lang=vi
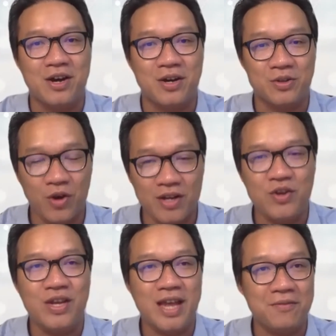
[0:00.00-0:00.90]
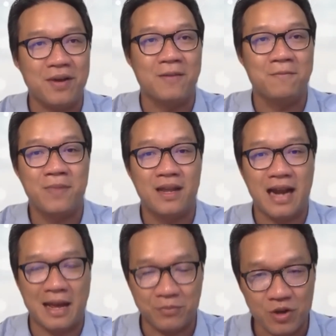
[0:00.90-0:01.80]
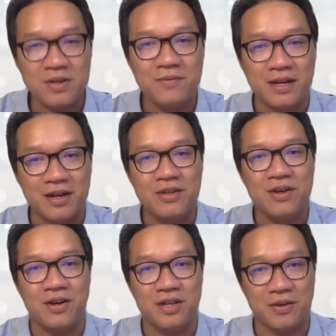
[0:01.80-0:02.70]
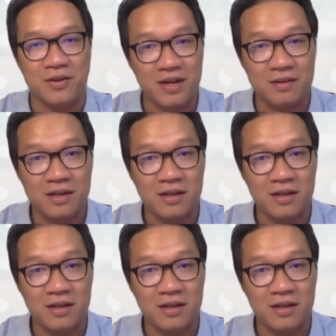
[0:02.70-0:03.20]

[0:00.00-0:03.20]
họ thuê chuyên gia về làm tốt cái việc đó cho họ nhiều hơn.